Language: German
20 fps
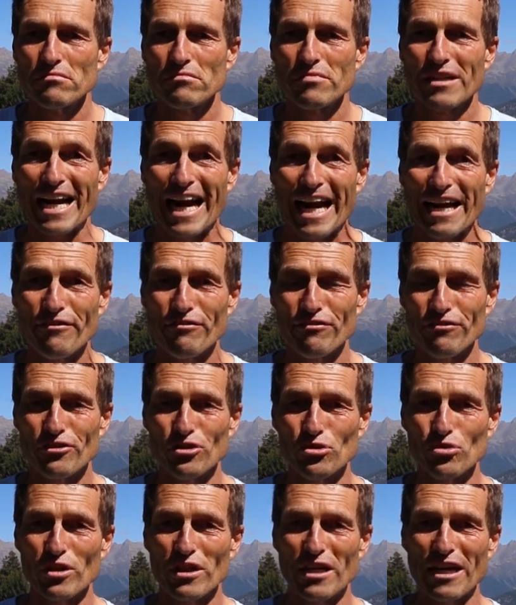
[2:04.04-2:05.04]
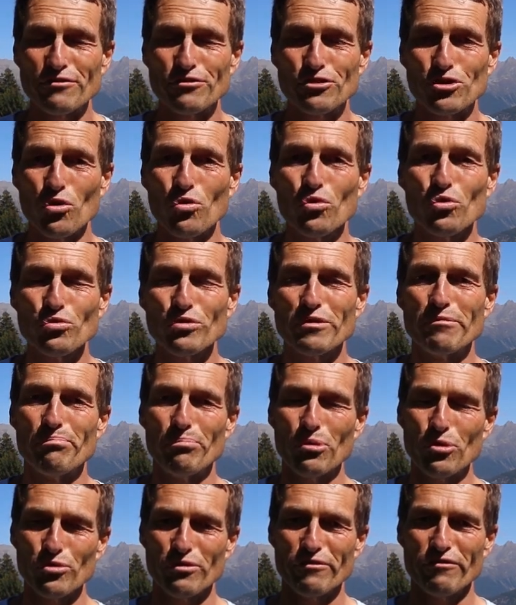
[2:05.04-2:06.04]
greift oder auf so guten
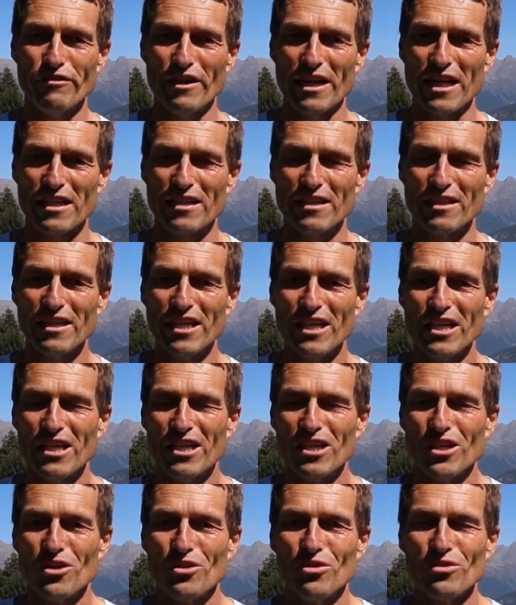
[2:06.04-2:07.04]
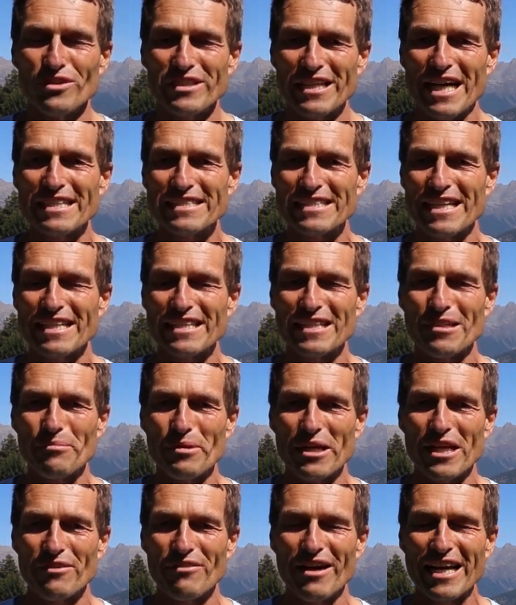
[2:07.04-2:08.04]
Boden fällt. Und dann sagt er
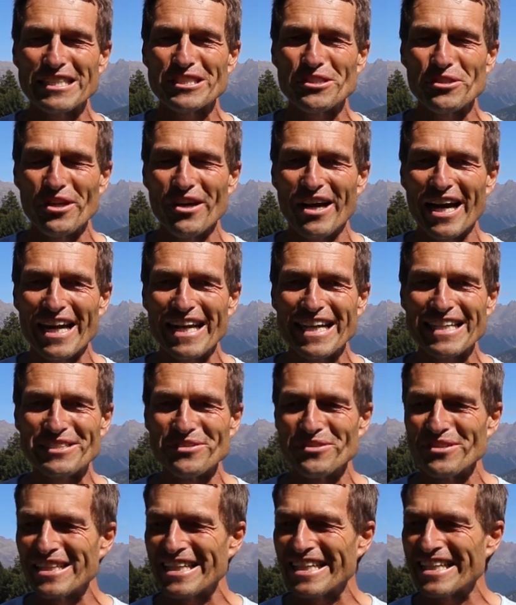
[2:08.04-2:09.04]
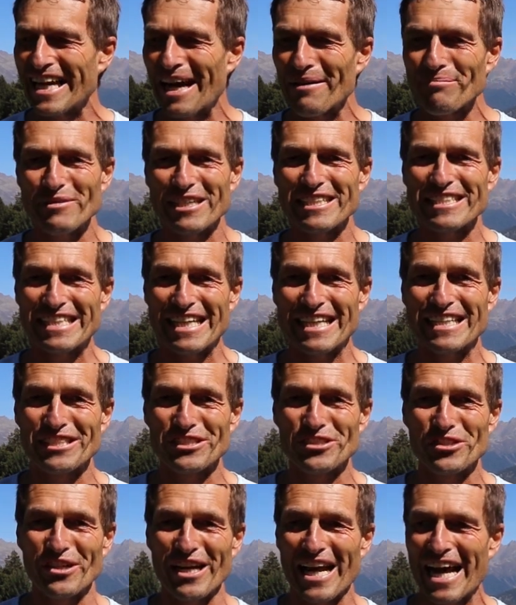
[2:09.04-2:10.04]
mir, weißt du Johannes, und ich habe das
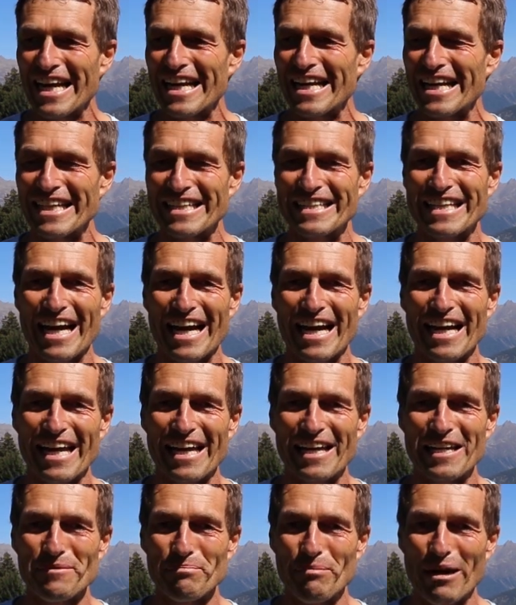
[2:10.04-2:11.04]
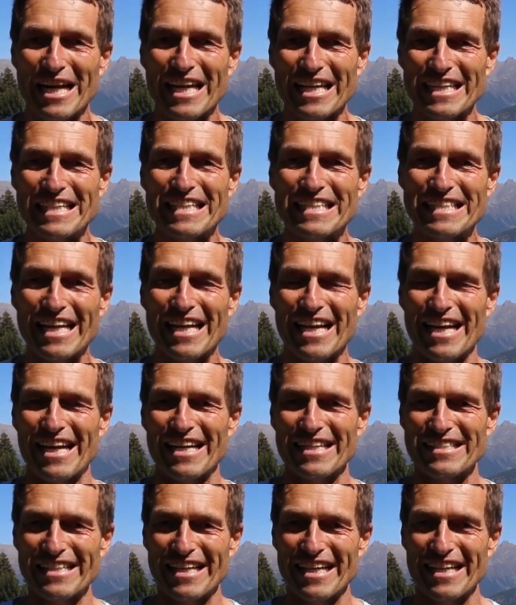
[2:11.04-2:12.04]
jetzt schon einige Tage, ich praktiziere
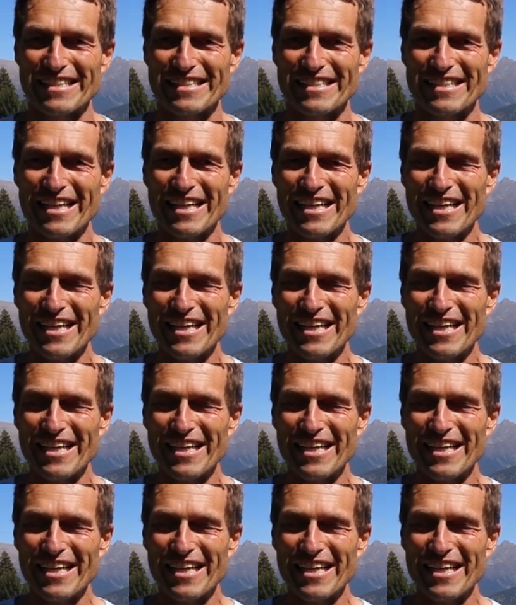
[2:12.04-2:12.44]
das jetzt.